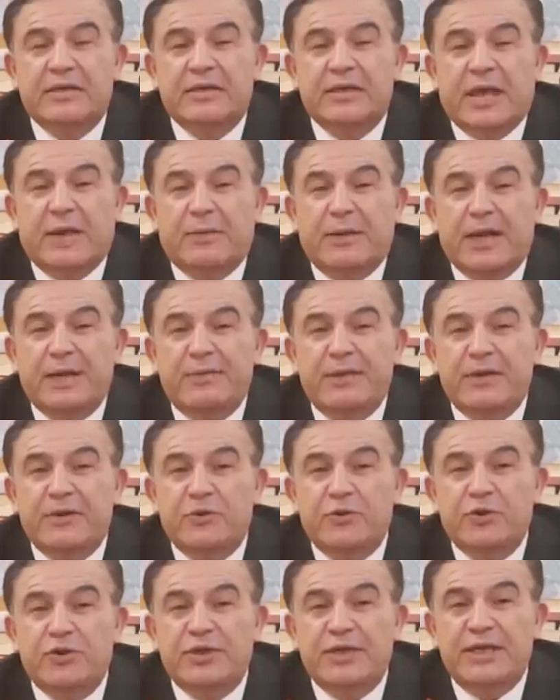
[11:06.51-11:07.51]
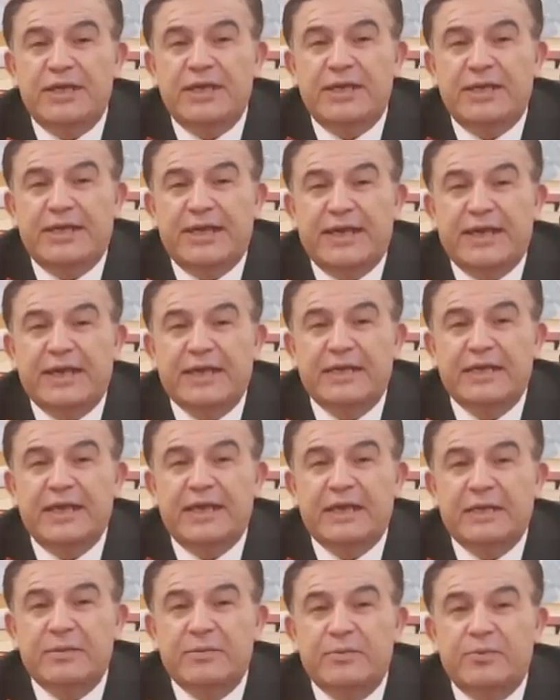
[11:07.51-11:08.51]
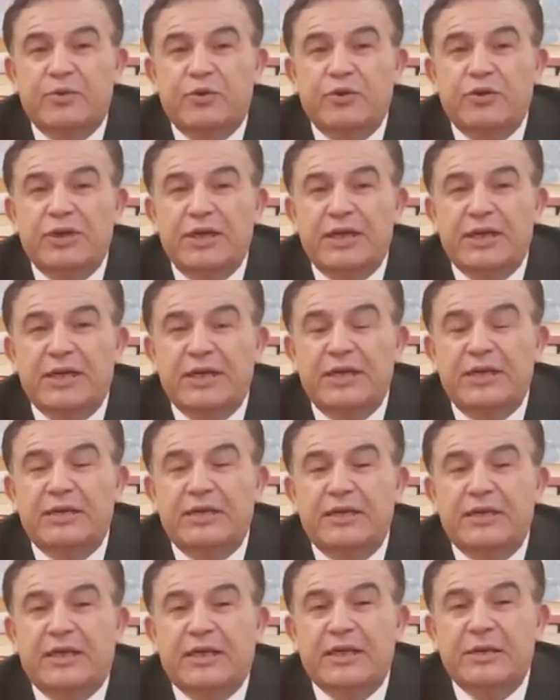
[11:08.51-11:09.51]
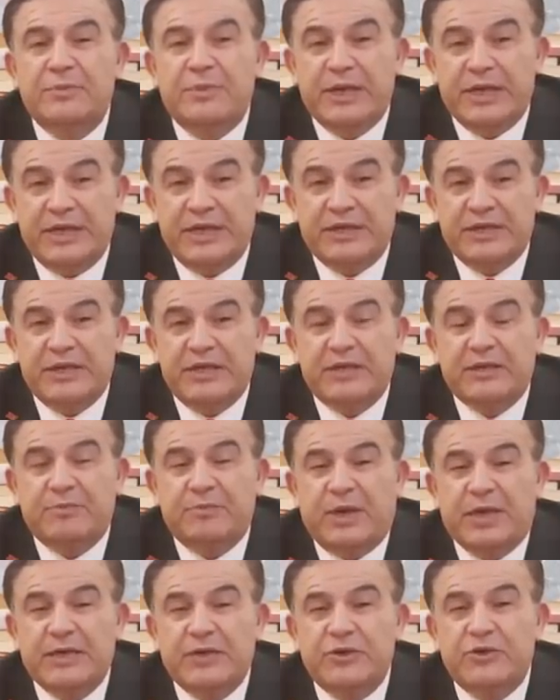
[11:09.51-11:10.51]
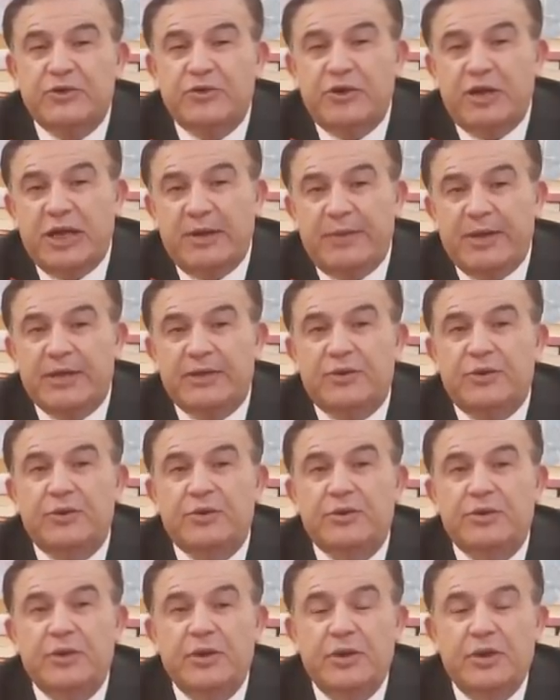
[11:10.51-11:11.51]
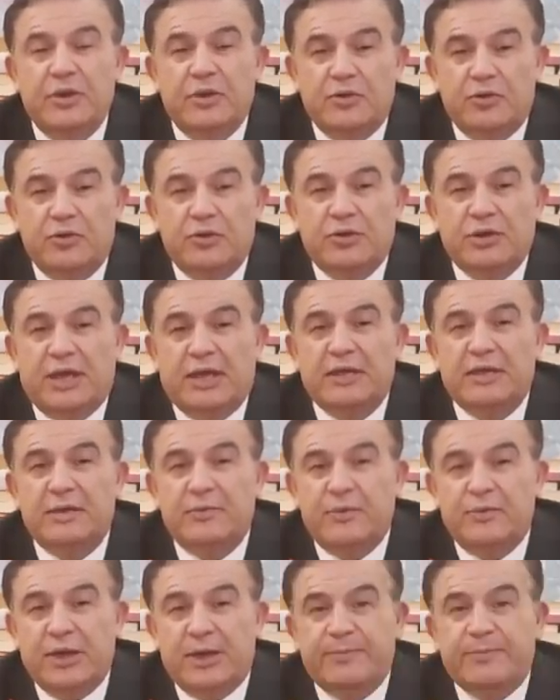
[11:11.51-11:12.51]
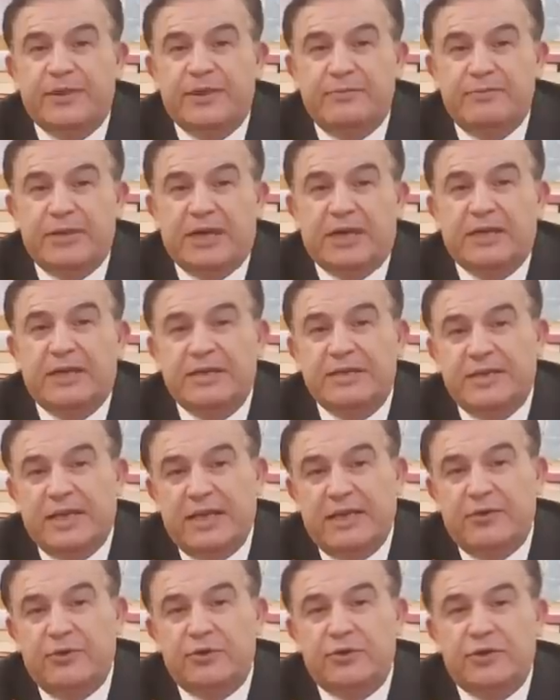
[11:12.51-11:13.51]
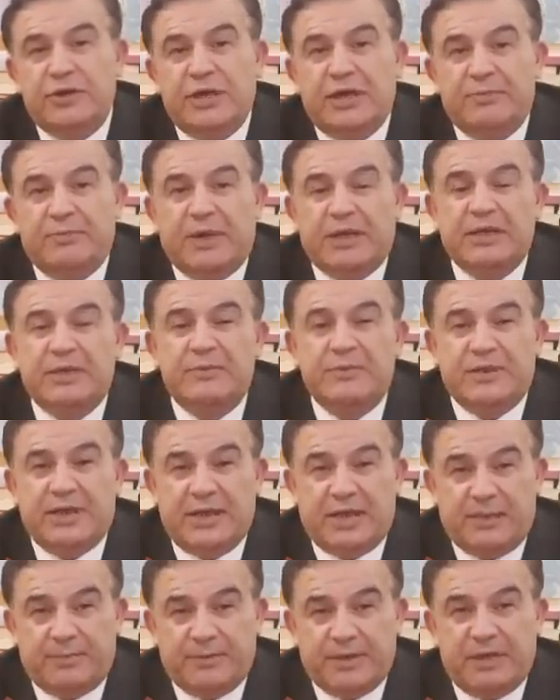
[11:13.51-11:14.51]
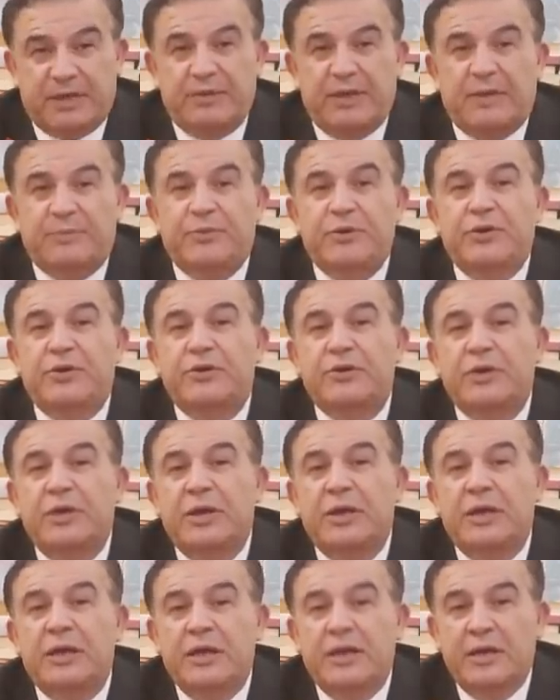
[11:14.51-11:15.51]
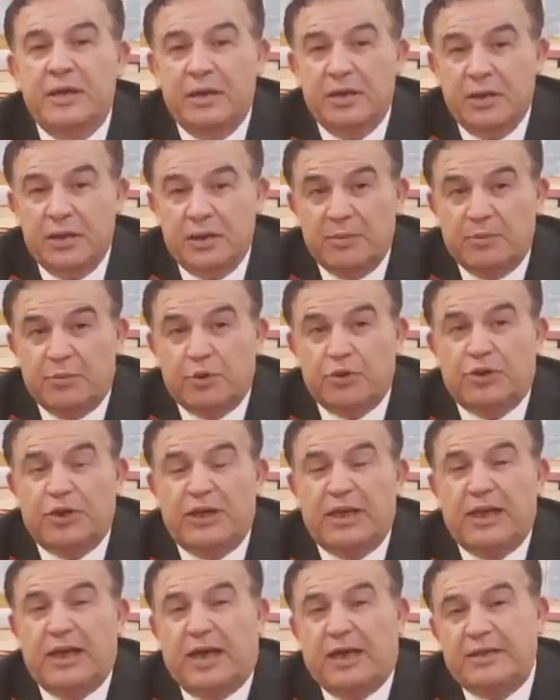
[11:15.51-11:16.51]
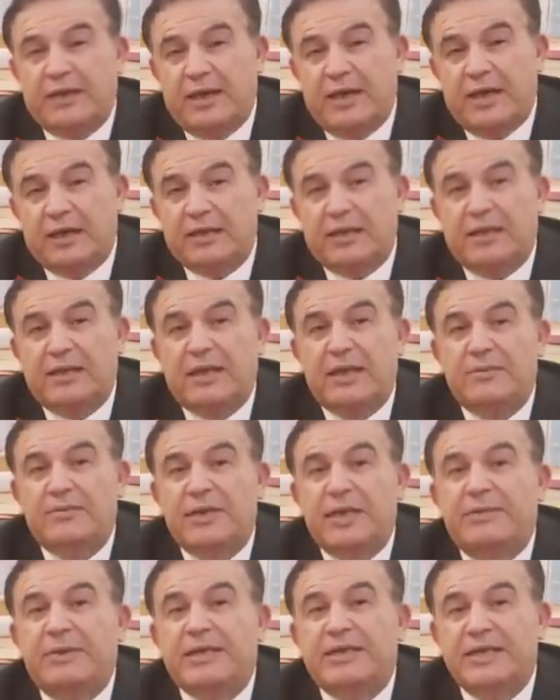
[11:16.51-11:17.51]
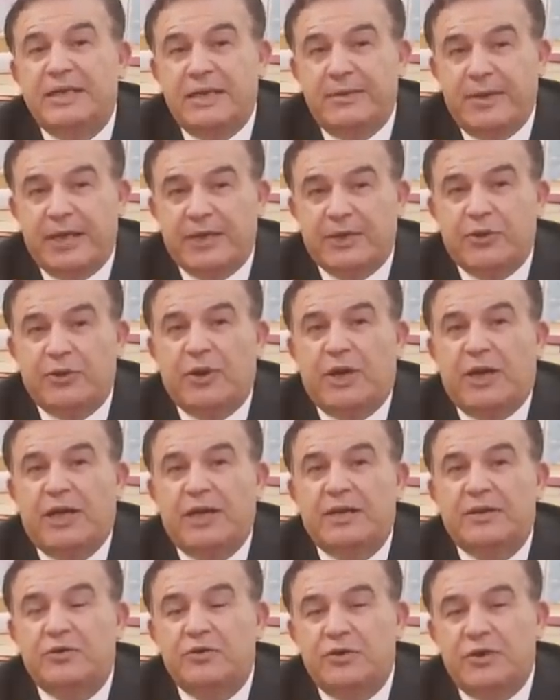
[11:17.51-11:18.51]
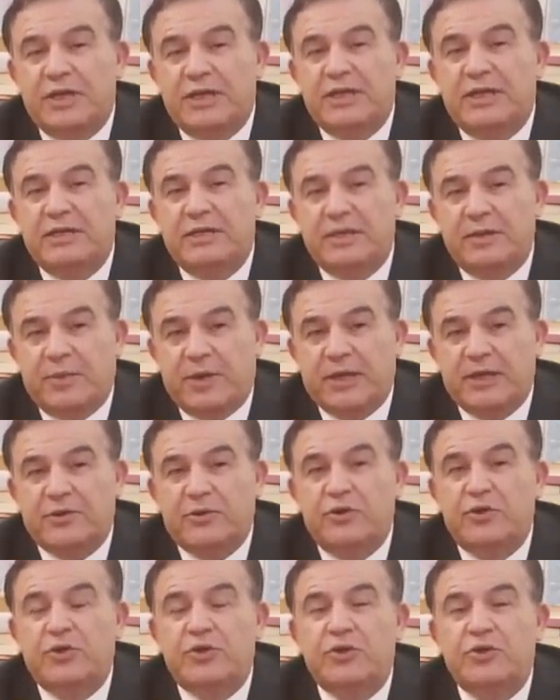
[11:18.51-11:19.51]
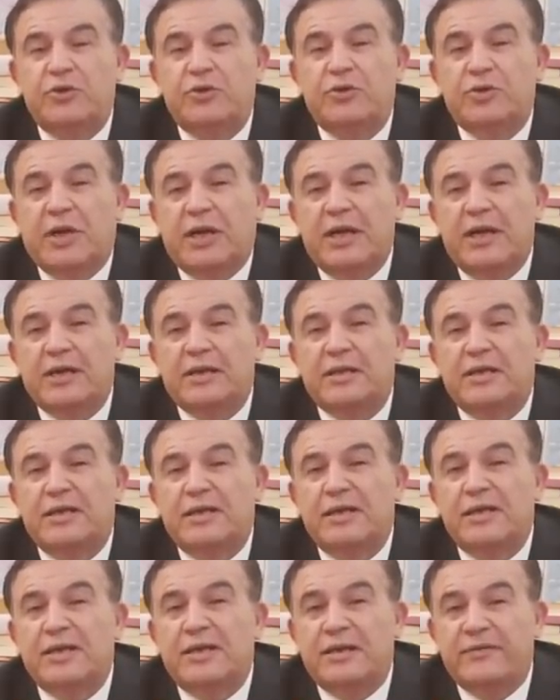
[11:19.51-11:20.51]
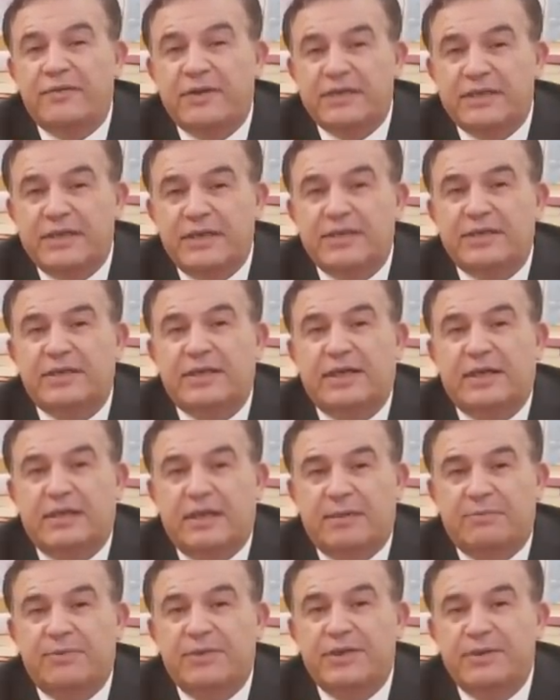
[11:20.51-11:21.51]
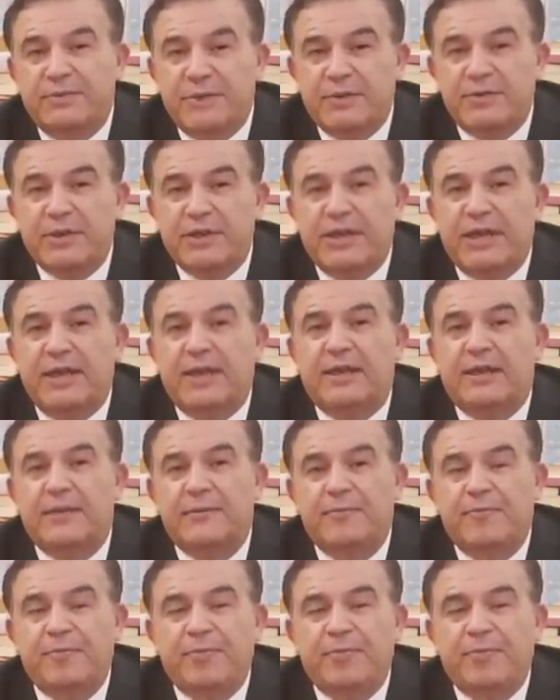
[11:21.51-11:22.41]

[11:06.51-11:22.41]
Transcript: tamamen Rusya'yı kenetler, Putin'in iktidarını pekiştirir. Batı şöyle bekliyor. Rus halkı bu yaptırımlardan senin yüzünden Batı bize yaptırım yapıyor. Putin'e hadi ayaklanalım demesini bekliyor. Hayır Rusya'da istihbarat güçlüdür. Ayaklananın kafasına sıkarlar. Bizim gibi değil.